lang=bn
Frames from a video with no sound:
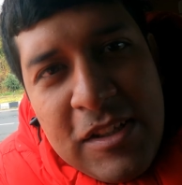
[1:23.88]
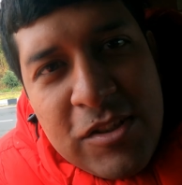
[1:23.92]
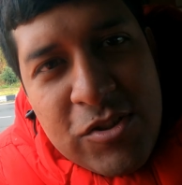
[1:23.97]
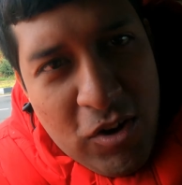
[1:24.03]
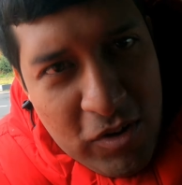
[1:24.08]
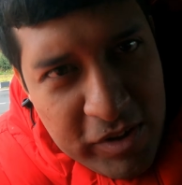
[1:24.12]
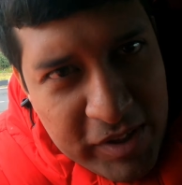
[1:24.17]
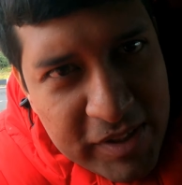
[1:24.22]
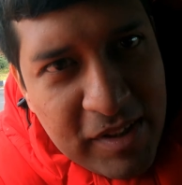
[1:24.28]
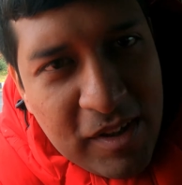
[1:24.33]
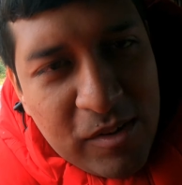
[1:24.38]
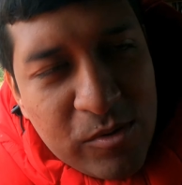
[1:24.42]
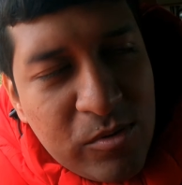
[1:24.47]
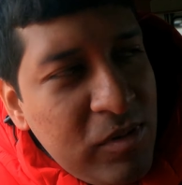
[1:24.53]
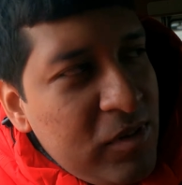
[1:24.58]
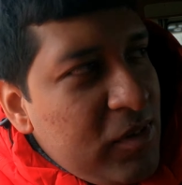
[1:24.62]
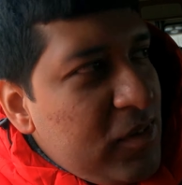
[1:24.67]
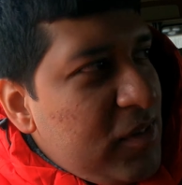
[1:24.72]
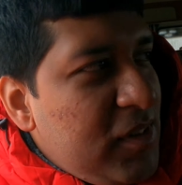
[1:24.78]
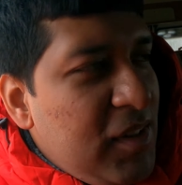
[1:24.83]
সঙ্গে থাকুন
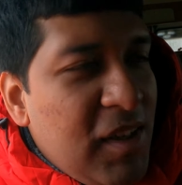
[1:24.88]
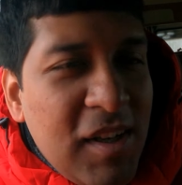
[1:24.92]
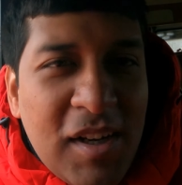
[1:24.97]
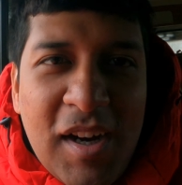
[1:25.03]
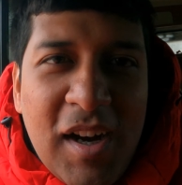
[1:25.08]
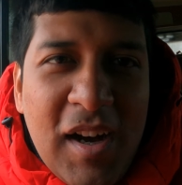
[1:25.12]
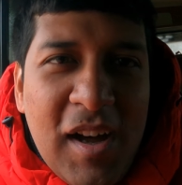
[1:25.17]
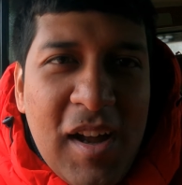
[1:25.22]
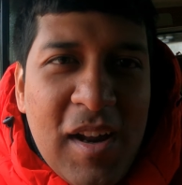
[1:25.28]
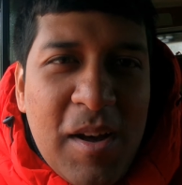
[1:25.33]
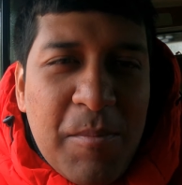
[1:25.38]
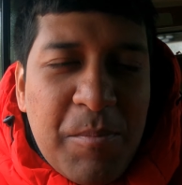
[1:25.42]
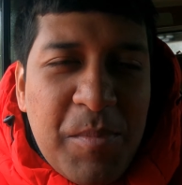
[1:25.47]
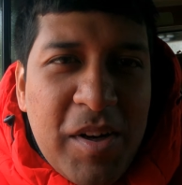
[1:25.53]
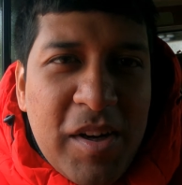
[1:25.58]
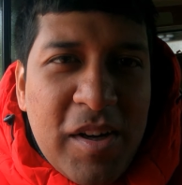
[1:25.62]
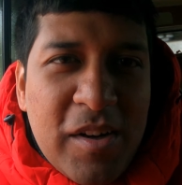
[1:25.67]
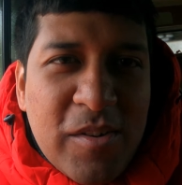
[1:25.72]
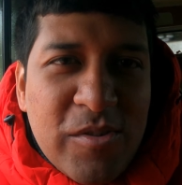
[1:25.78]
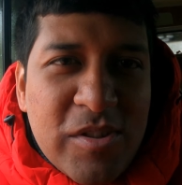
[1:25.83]
আর
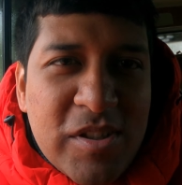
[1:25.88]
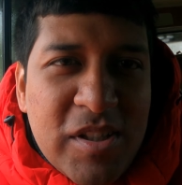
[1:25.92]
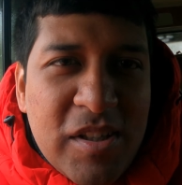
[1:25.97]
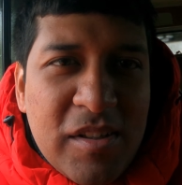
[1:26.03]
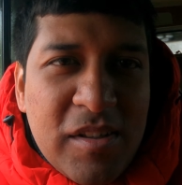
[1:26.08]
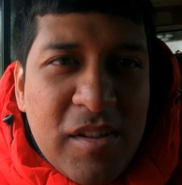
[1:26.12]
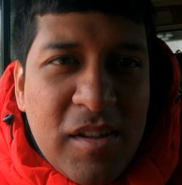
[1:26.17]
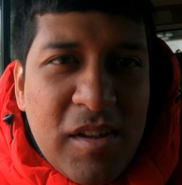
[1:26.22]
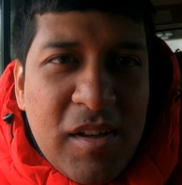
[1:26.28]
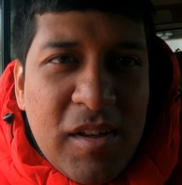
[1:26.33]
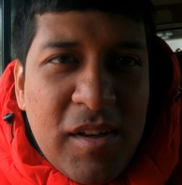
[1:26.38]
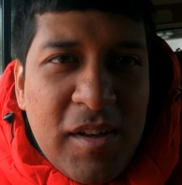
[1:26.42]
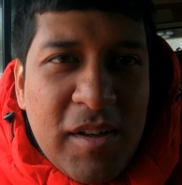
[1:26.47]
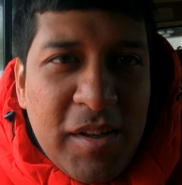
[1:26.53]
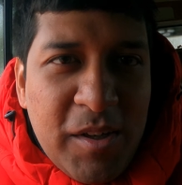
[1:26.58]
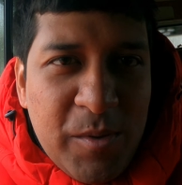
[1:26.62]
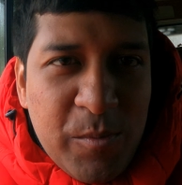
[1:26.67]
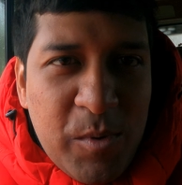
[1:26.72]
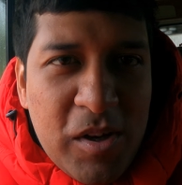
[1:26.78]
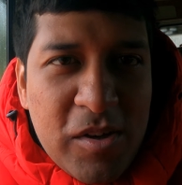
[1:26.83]
আপনারা রয়েছেন
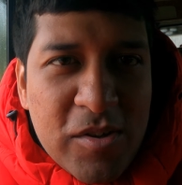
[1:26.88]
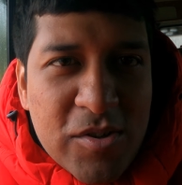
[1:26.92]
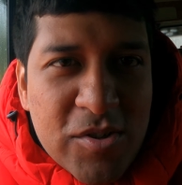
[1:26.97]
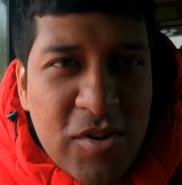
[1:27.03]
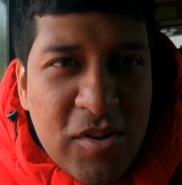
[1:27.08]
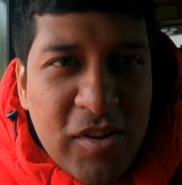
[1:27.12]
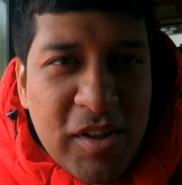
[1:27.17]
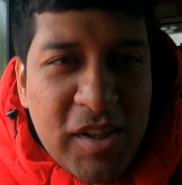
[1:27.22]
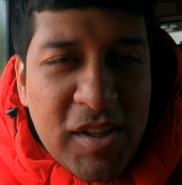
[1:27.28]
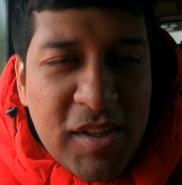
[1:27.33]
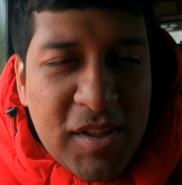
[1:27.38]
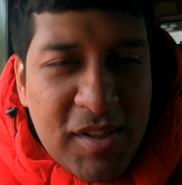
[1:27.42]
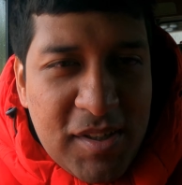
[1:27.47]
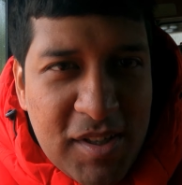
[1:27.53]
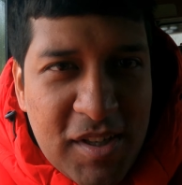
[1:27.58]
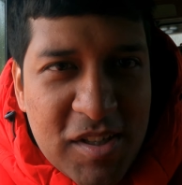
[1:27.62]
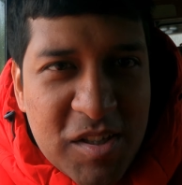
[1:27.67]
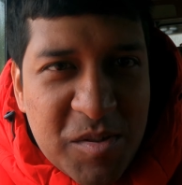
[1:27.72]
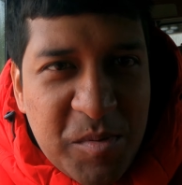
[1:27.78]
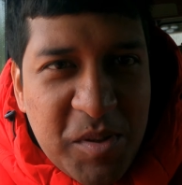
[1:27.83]
নির্মাল্যর সঙ্গে
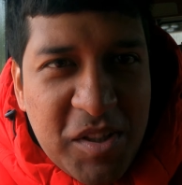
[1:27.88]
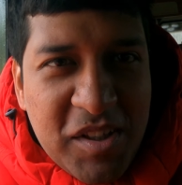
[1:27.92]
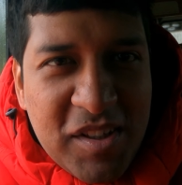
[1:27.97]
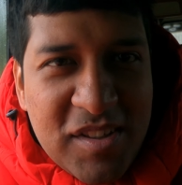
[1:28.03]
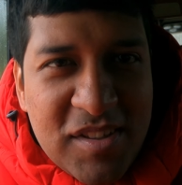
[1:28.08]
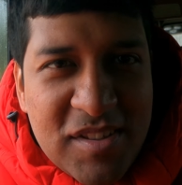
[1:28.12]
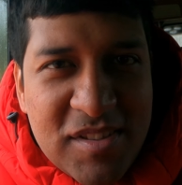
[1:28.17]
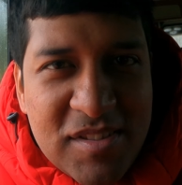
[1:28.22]
কাশ্মীরে